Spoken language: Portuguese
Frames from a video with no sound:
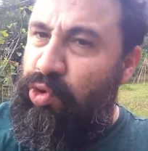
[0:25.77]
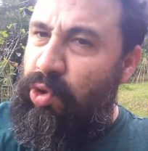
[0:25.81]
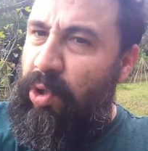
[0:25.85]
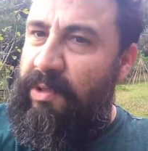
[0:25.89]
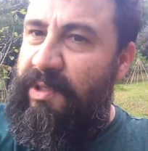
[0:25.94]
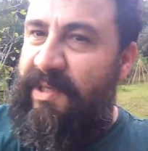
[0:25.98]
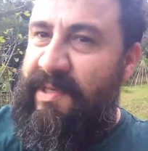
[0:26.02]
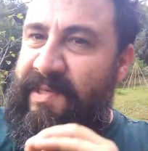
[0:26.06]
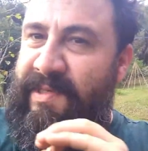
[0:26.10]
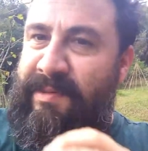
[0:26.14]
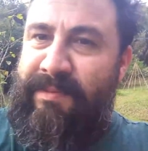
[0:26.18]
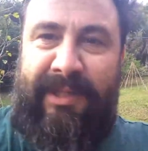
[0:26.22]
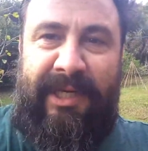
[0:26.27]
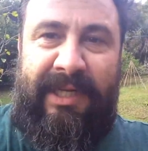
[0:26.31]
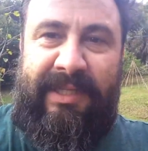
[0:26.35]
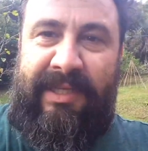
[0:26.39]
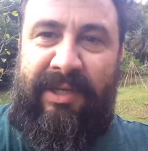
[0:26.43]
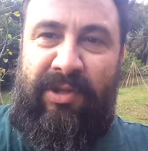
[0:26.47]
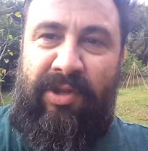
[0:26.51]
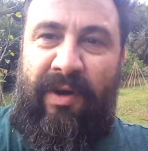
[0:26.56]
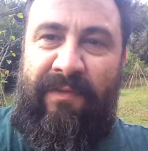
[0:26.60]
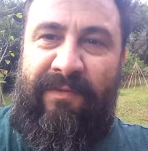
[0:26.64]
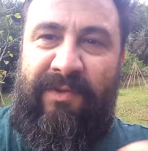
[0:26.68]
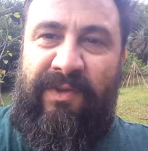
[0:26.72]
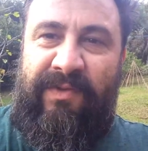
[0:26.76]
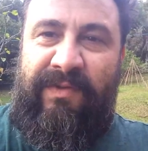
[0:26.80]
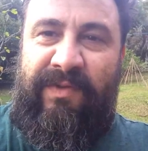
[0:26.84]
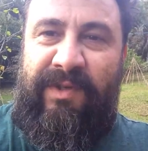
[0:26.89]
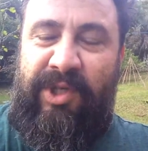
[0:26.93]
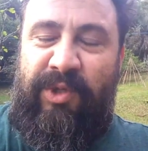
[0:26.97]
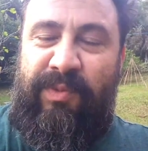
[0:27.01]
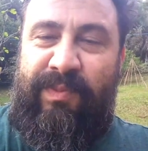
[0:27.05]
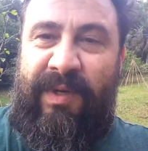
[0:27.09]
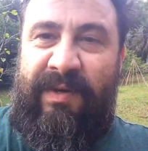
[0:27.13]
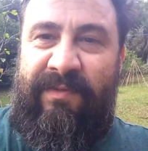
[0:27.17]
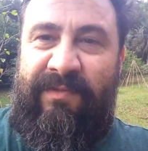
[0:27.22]
Toda semana tem novos
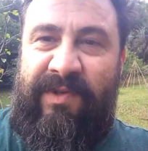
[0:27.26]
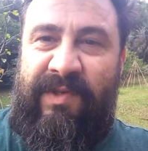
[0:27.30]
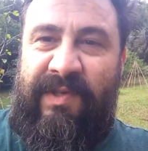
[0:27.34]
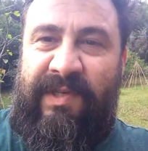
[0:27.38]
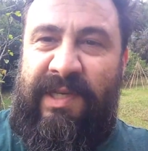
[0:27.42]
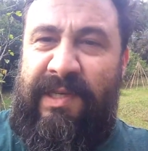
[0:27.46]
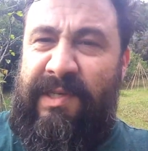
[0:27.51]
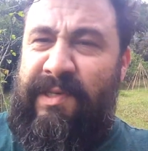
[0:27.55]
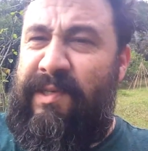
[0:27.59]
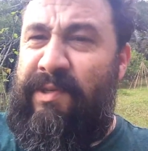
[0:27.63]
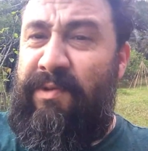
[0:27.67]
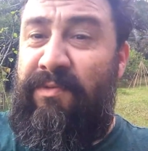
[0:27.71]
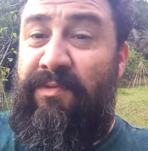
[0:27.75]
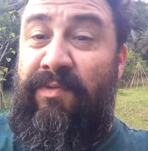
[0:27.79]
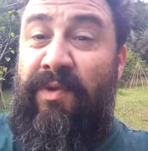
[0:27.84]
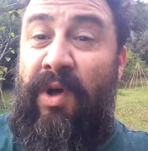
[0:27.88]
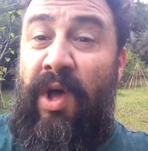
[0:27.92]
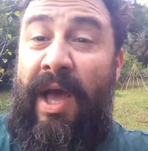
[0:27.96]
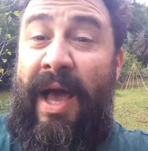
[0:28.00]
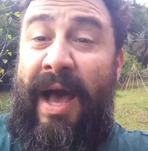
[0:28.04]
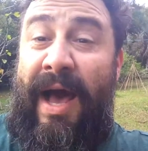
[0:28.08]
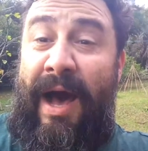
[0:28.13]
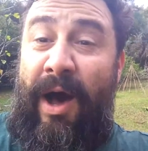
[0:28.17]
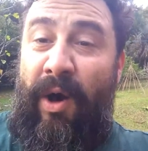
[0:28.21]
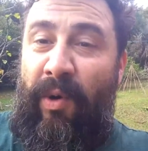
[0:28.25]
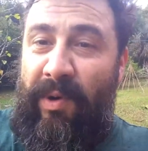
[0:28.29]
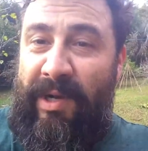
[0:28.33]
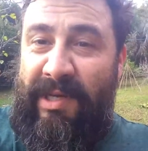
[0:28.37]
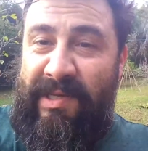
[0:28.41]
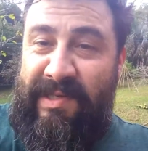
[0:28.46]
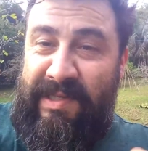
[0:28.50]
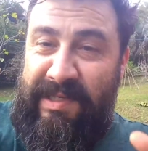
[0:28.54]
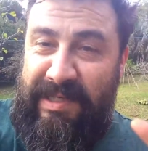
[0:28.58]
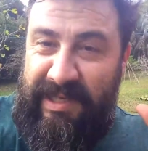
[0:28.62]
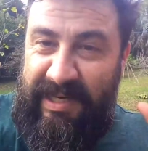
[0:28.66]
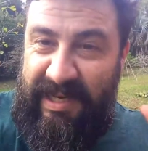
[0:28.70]
vídeos para vocês, são
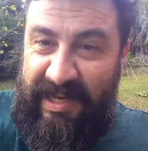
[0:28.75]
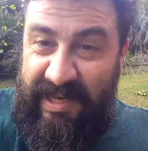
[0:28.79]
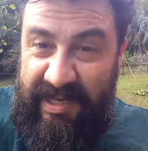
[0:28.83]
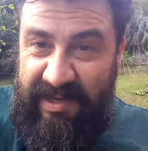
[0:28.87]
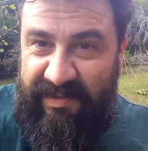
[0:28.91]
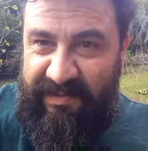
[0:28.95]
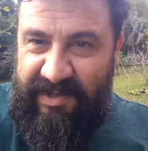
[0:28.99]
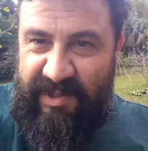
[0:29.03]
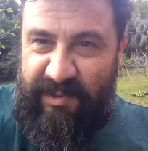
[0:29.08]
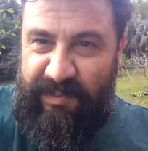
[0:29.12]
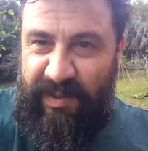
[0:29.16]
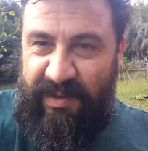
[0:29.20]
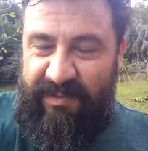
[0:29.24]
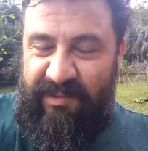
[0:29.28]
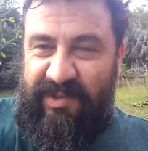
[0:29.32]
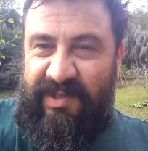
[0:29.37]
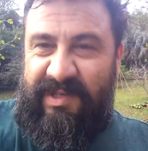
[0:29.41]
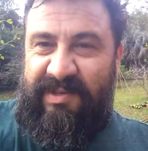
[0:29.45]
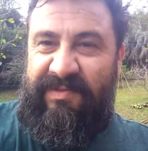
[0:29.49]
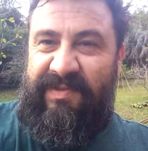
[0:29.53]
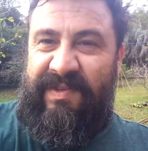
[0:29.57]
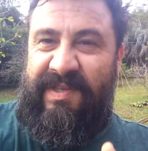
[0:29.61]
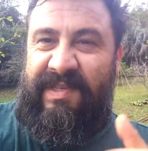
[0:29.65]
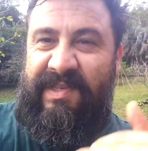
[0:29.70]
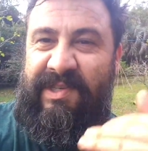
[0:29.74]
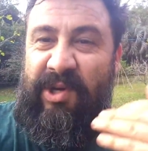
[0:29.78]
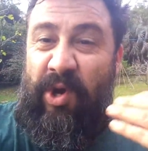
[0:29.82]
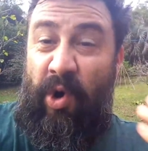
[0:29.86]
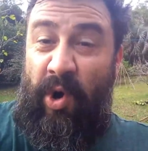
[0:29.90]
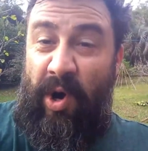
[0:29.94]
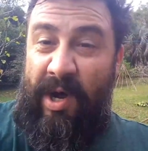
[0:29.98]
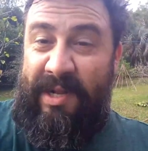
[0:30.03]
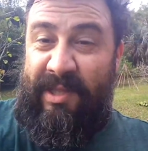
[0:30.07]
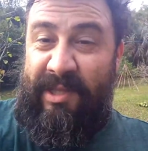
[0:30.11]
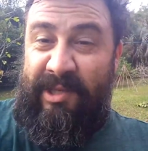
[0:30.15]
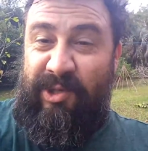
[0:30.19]
aulas incríveis para você fazer
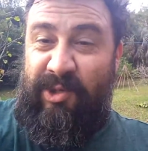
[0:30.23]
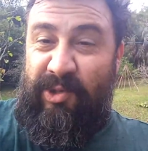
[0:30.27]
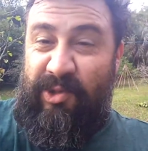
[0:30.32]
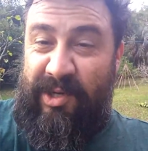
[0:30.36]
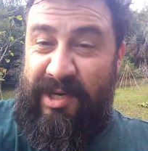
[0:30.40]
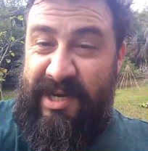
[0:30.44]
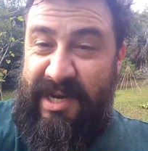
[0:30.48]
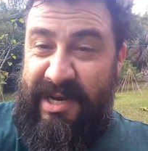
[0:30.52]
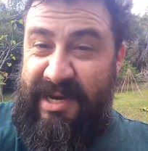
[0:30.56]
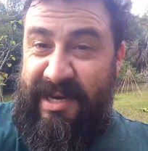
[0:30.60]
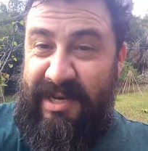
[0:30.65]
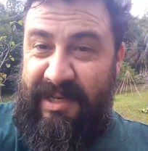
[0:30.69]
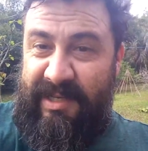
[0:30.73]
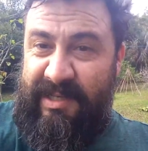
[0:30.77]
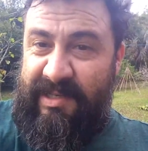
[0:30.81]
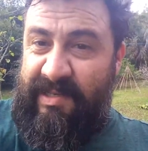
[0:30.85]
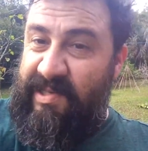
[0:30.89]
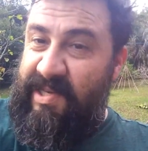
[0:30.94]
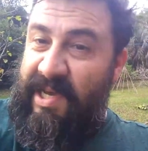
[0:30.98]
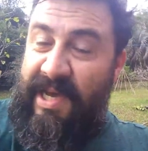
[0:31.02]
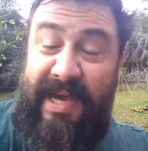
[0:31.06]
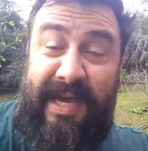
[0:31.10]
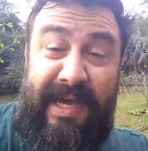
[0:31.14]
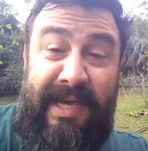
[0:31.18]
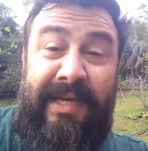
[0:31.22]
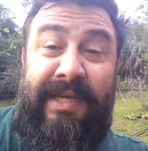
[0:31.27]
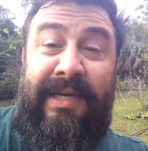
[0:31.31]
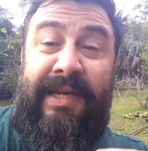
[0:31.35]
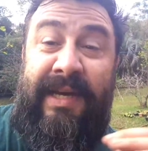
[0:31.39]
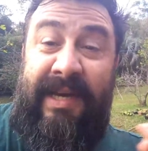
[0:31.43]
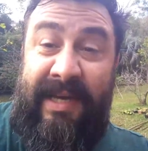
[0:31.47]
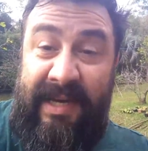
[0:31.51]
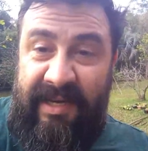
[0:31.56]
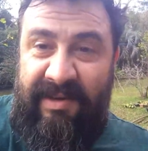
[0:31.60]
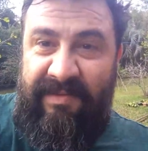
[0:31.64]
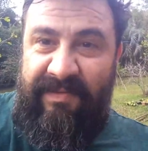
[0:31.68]
hortas orgânicas
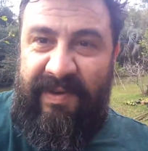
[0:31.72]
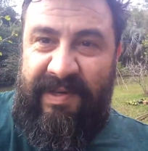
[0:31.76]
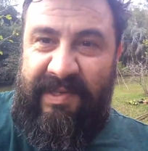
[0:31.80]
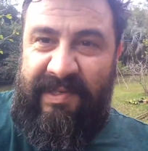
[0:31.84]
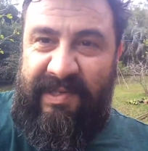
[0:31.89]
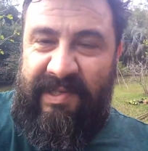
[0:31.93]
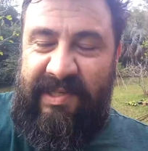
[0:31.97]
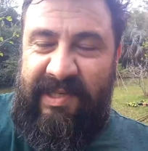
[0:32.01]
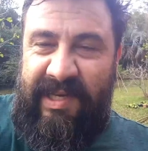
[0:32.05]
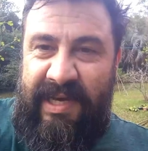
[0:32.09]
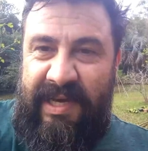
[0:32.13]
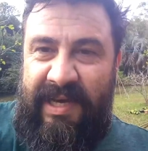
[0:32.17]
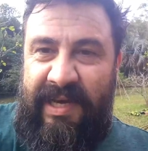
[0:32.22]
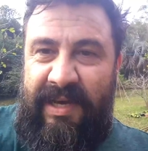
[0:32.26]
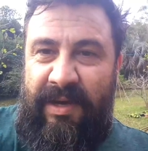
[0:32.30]
incríveis.